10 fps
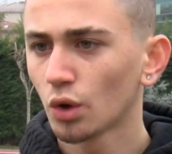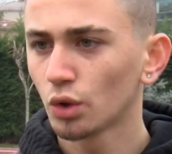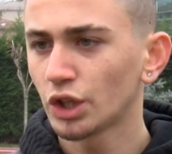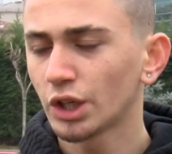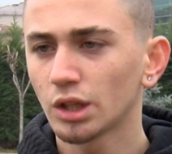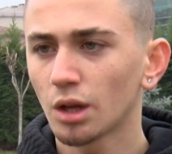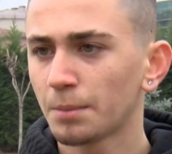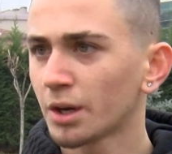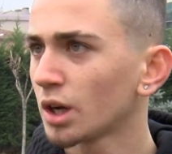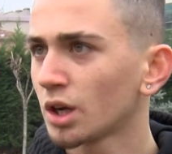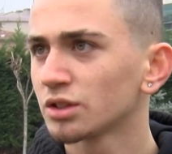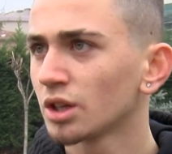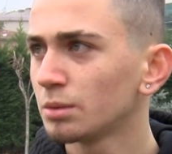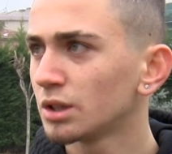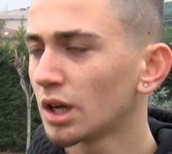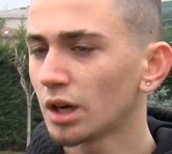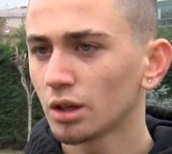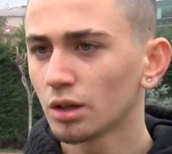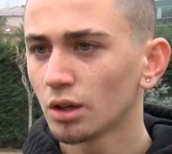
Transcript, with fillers: o şekilde para kazanabilirler.